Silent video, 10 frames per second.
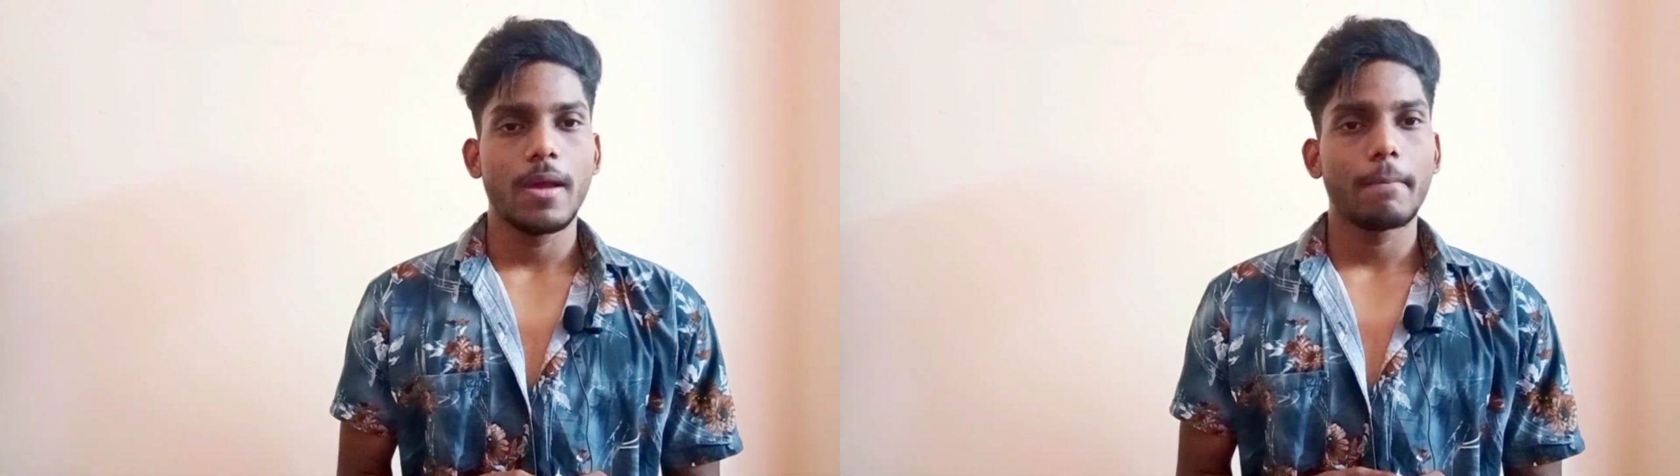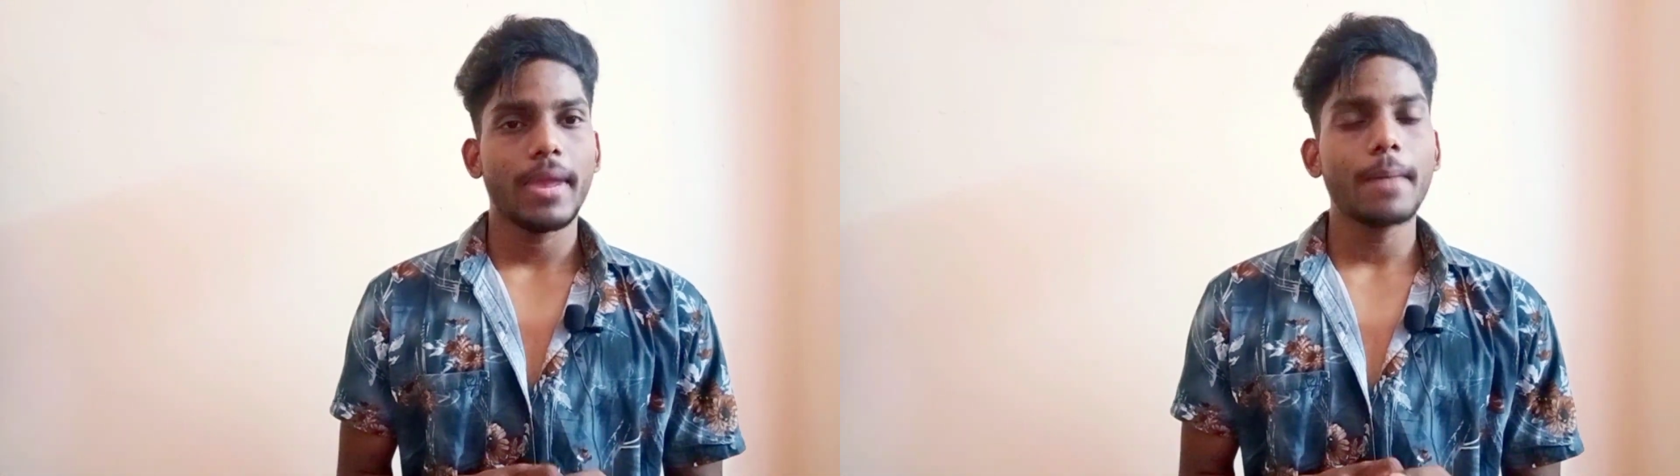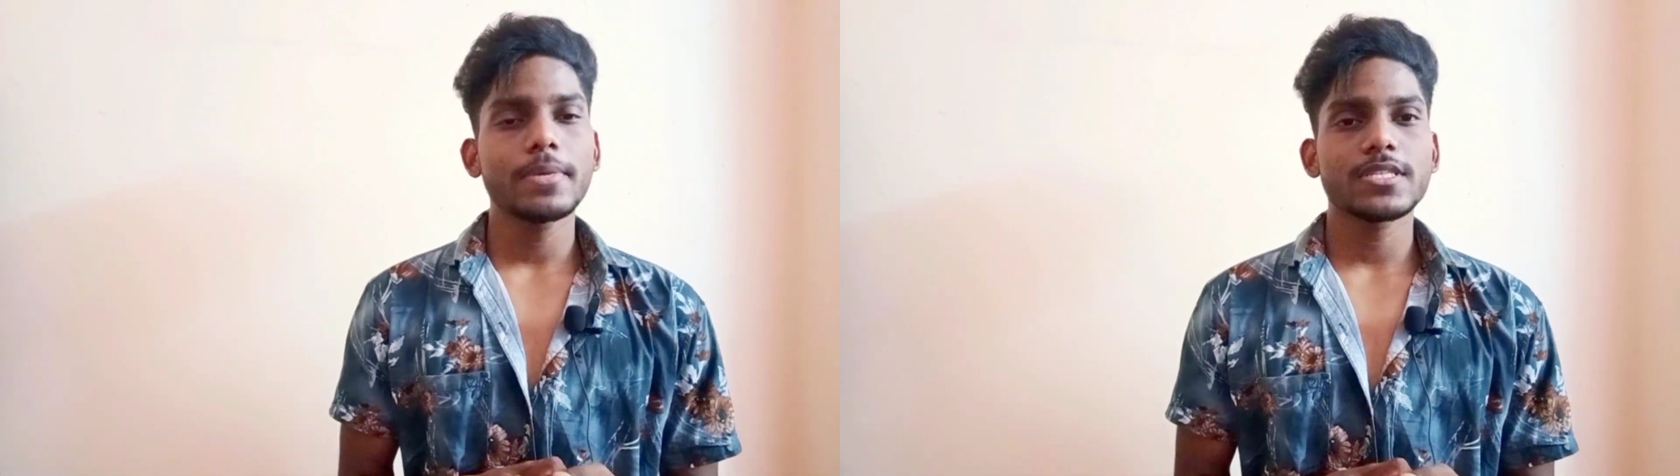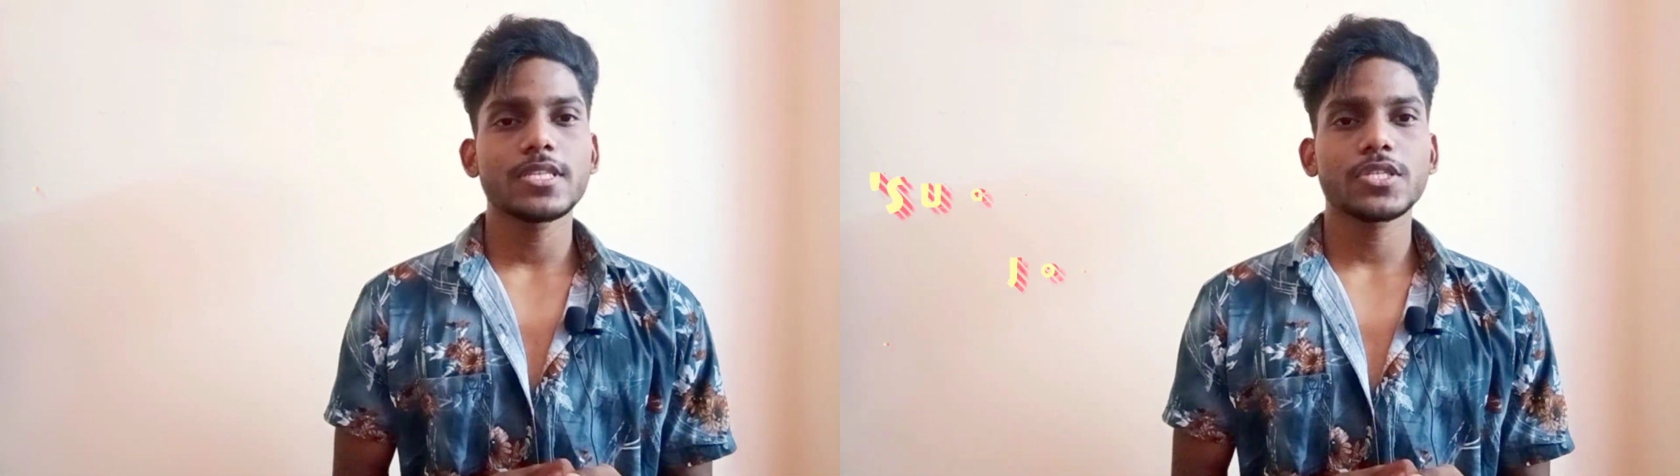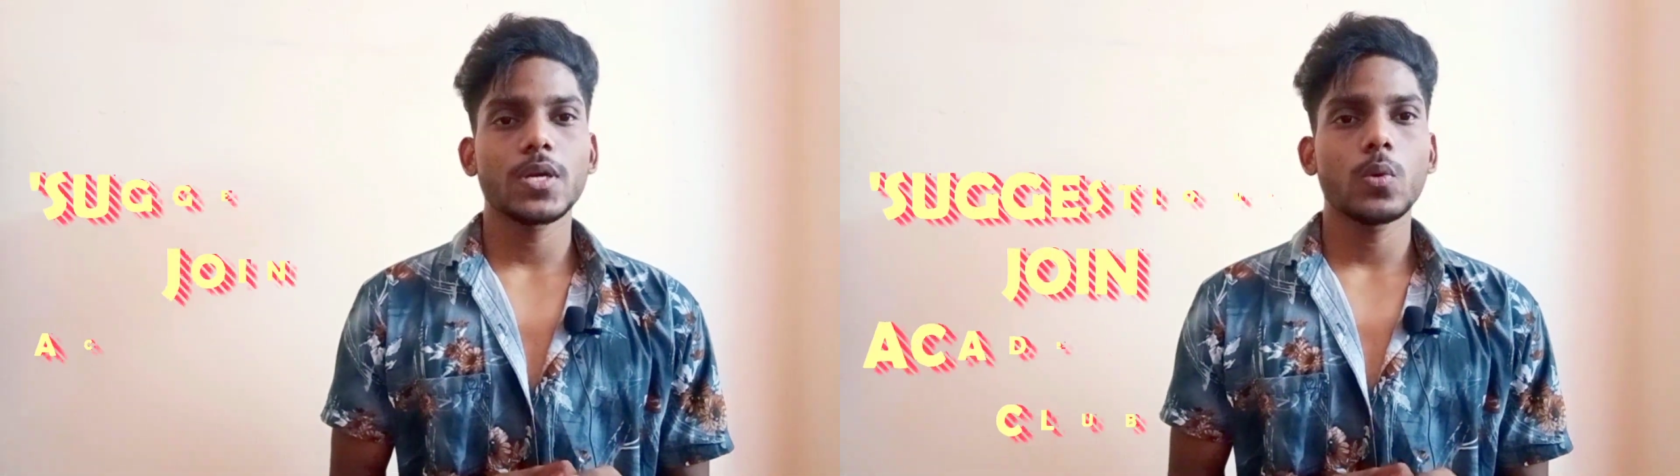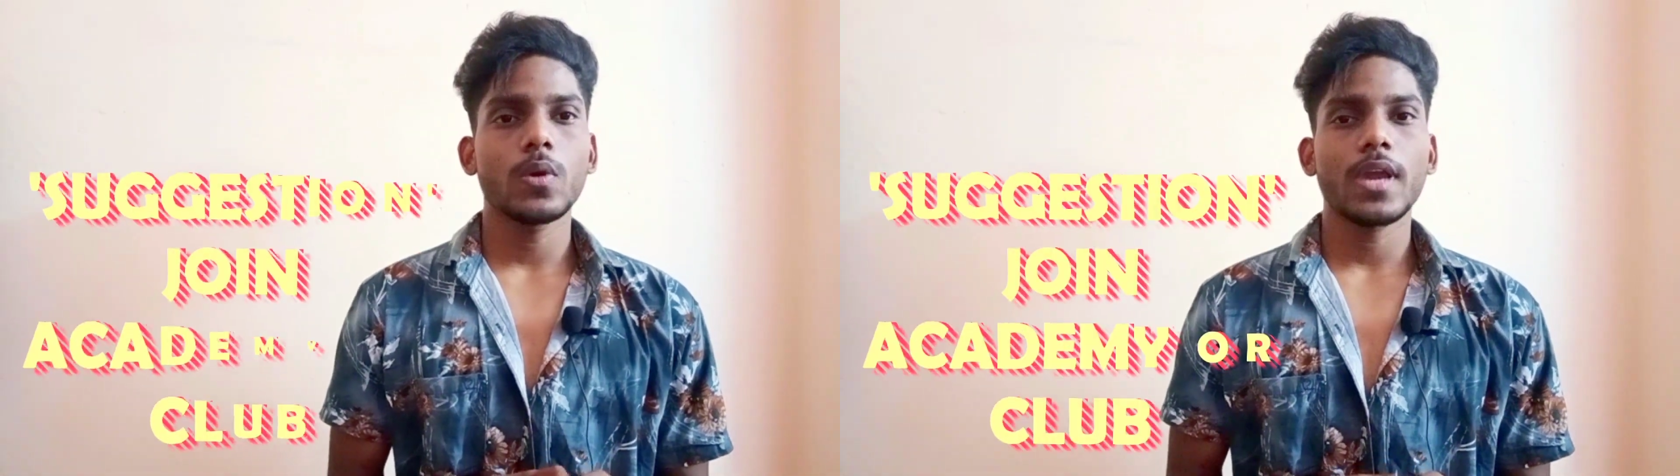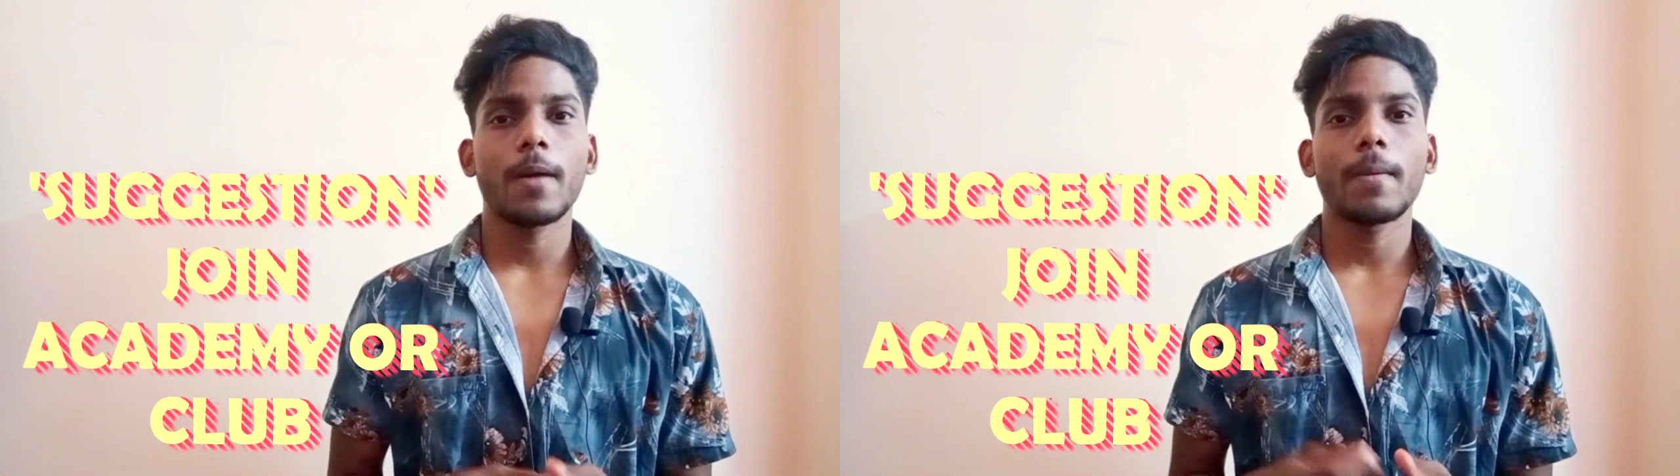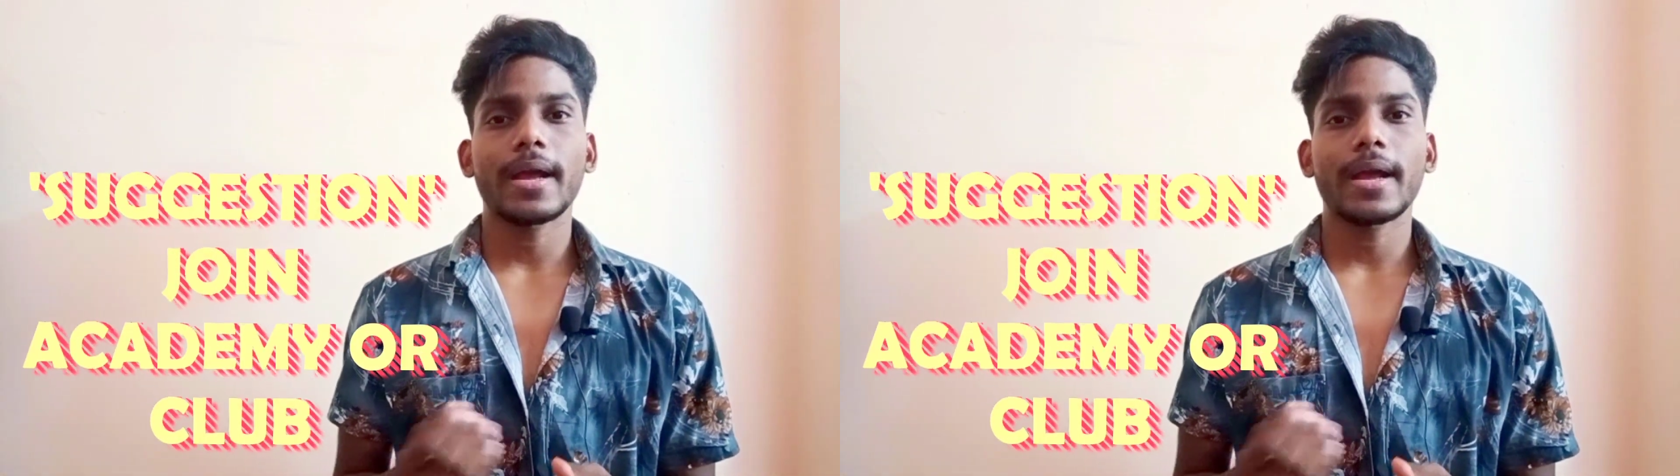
मैं यहाँ पे सजेस्ट करूंगा कि आप